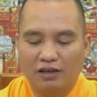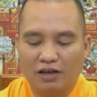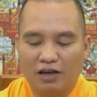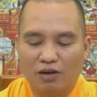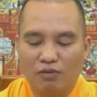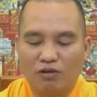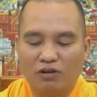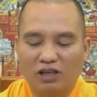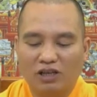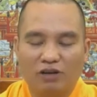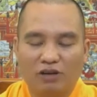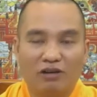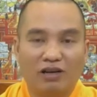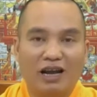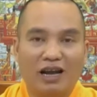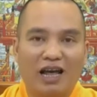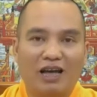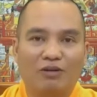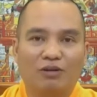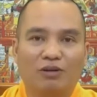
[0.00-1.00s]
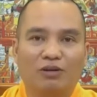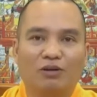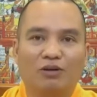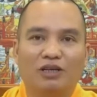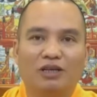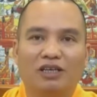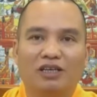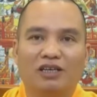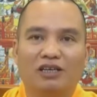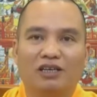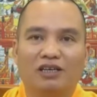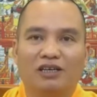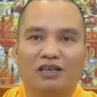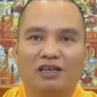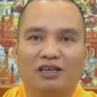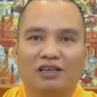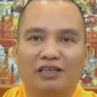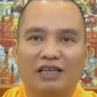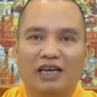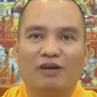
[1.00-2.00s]
ông có thấy con nai của tôi gì
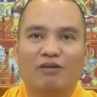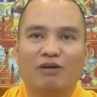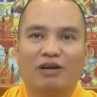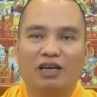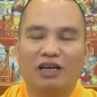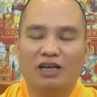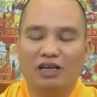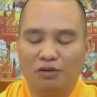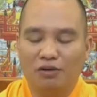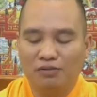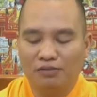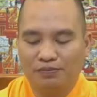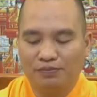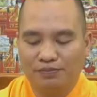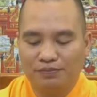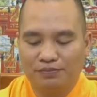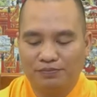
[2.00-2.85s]
chạy qua đây không